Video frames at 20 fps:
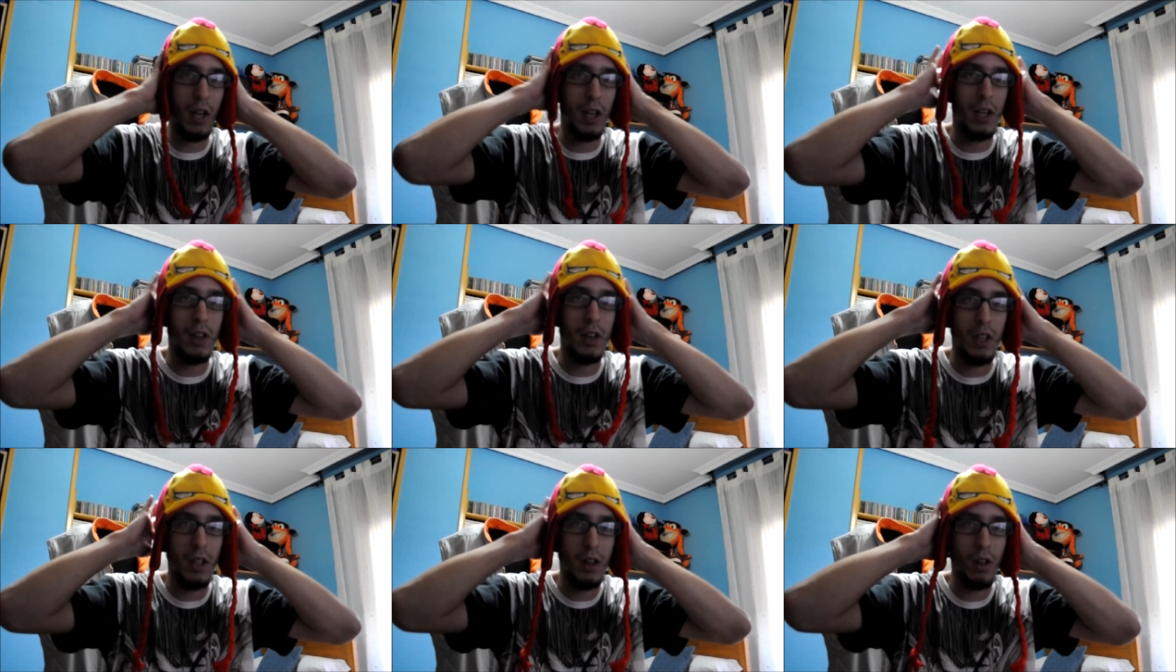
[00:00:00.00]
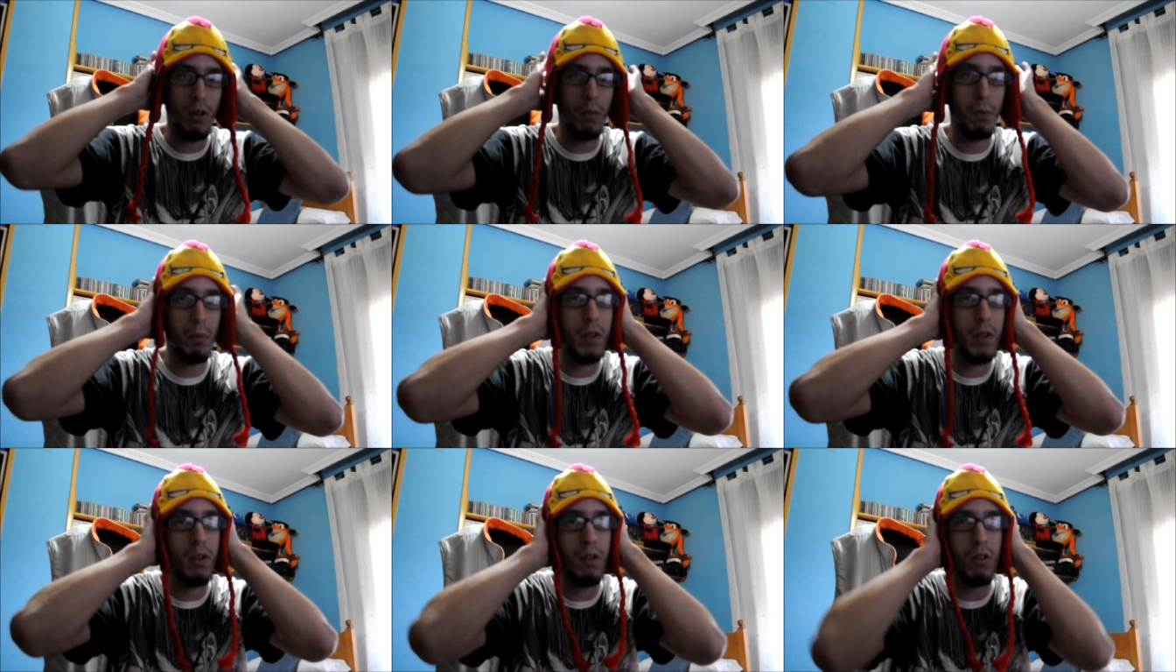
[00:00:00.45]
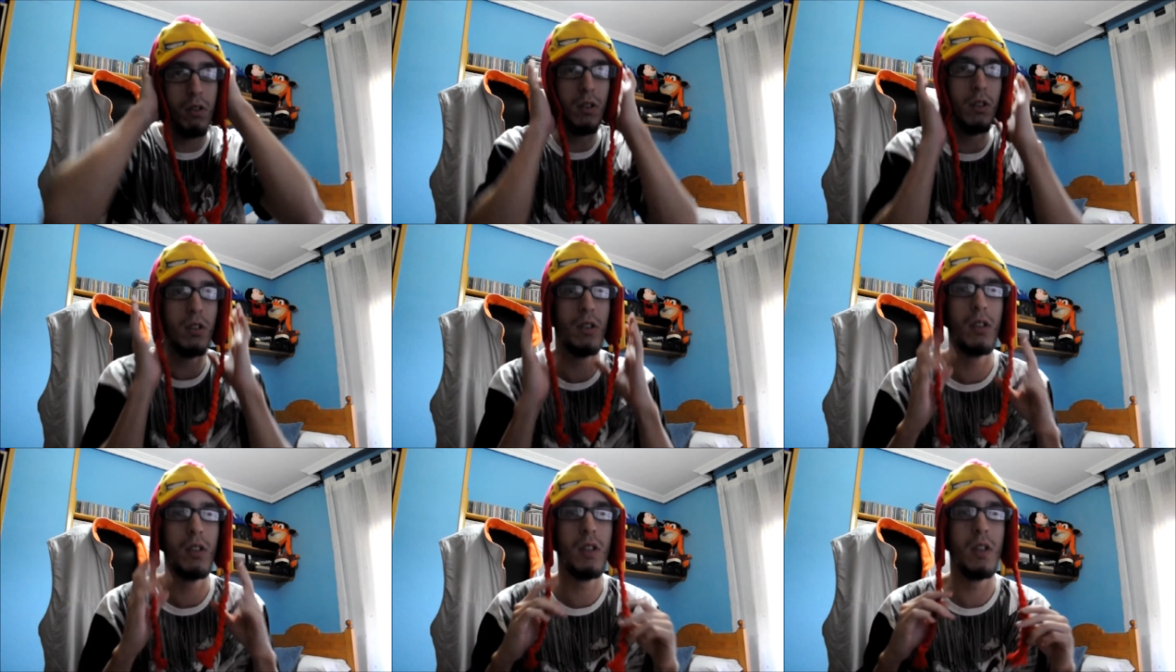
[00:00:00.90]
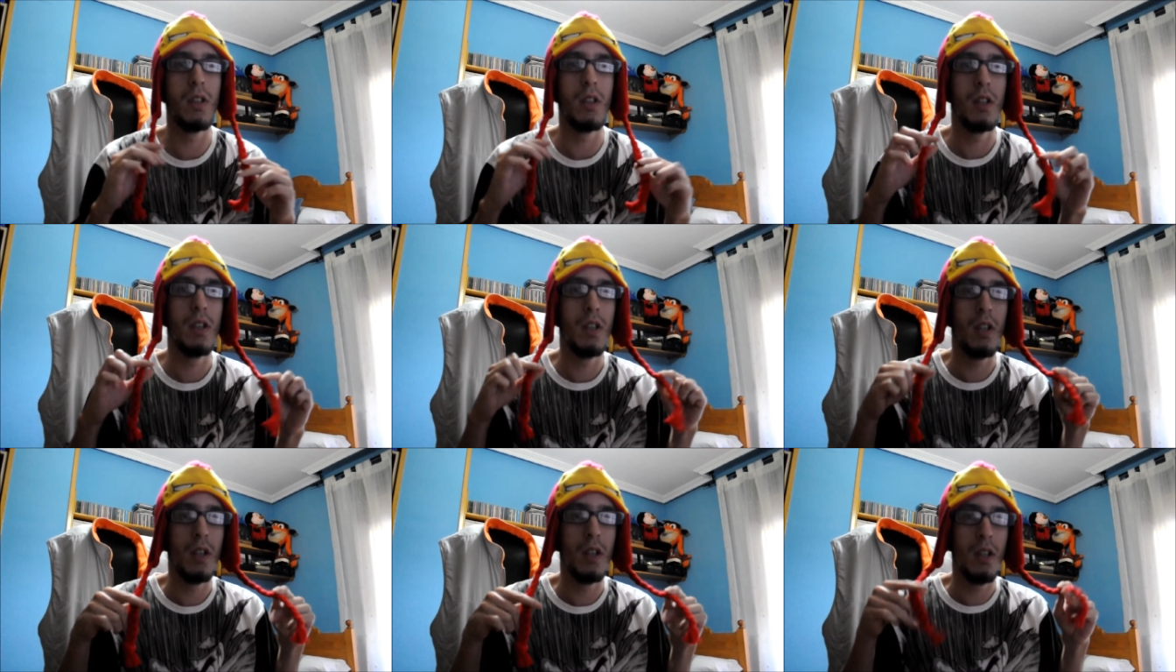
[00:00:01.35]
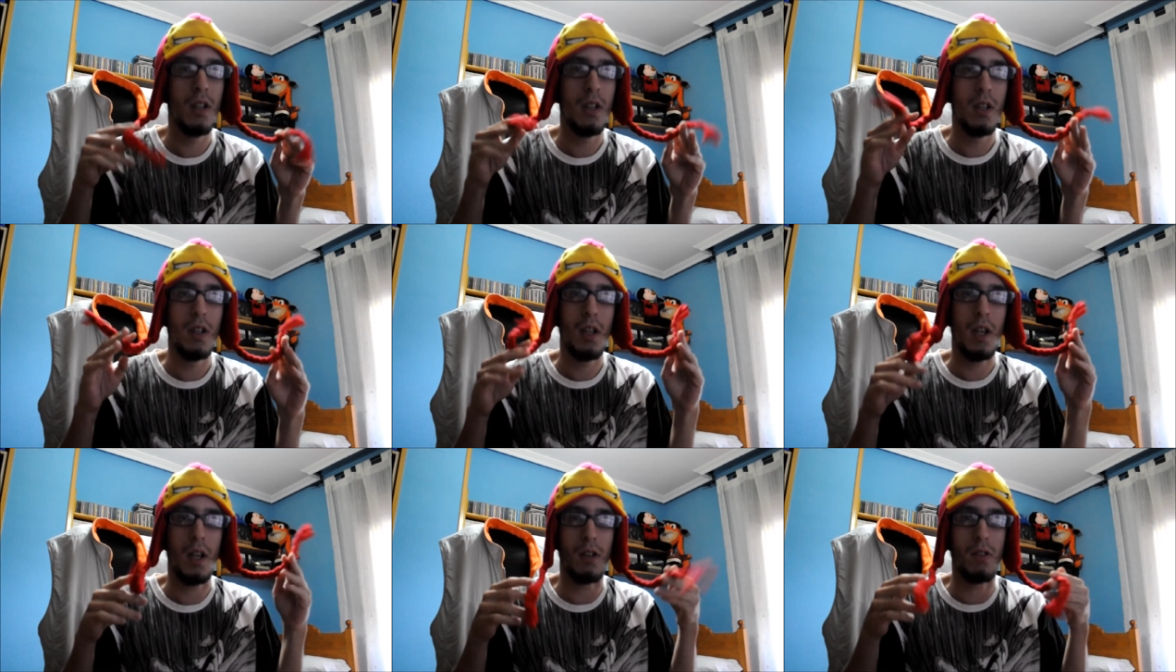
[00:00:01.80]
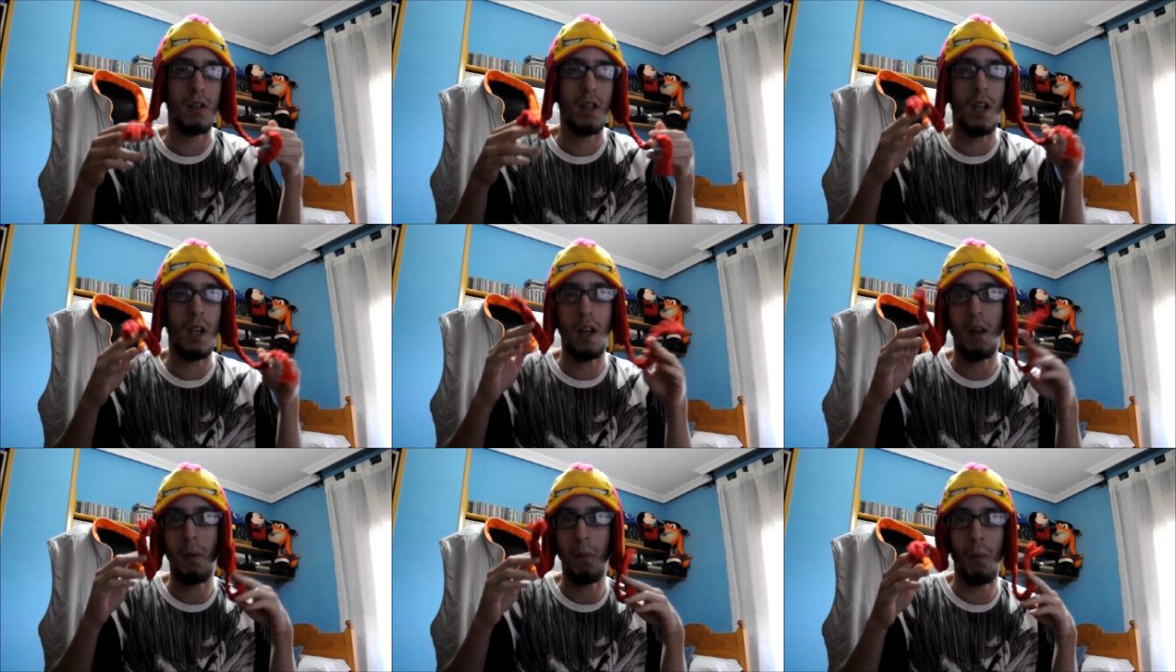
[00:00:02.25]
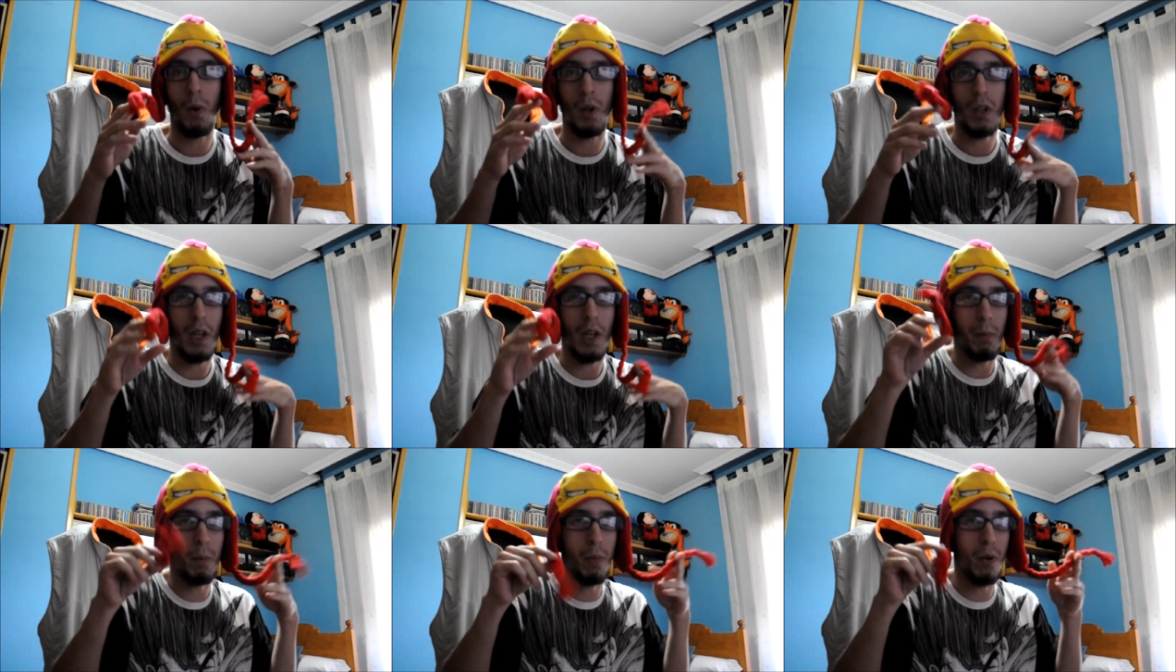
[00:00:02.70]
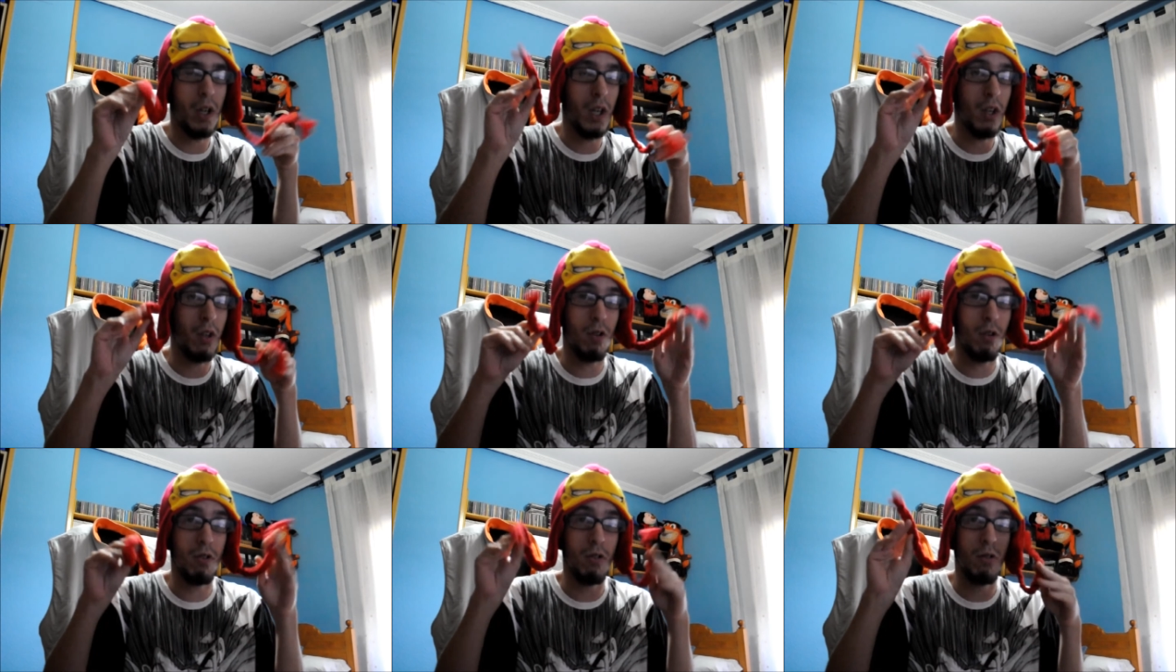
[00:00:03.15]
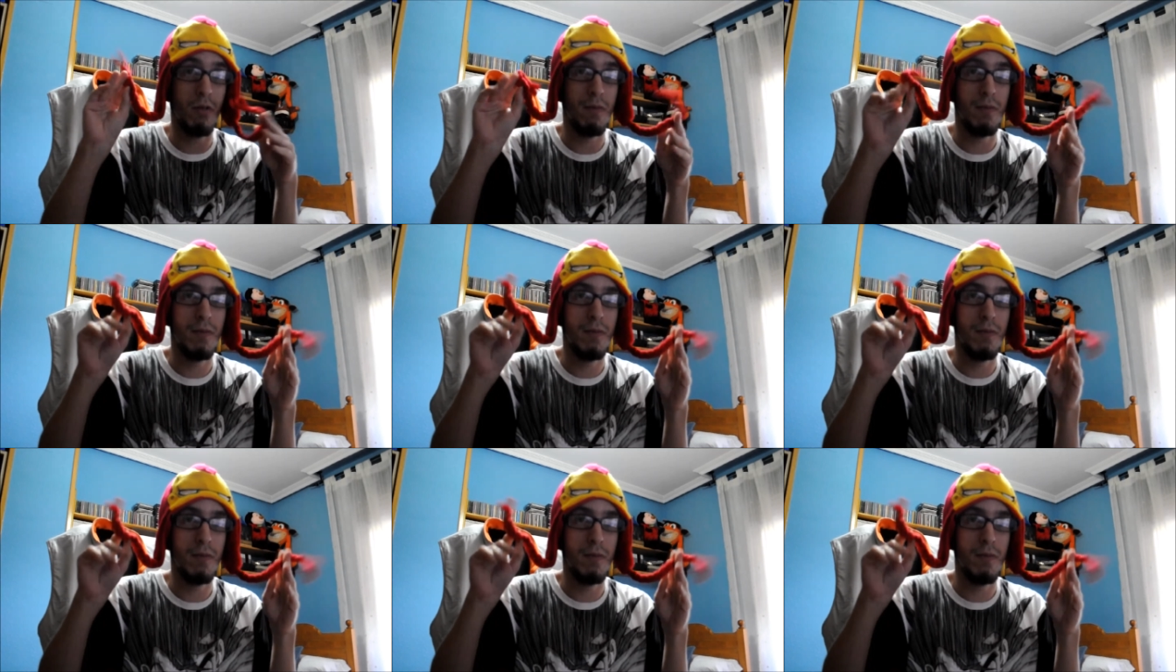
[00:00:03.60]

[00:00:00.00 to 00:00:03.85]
calentito, pero... Así que votar por ello,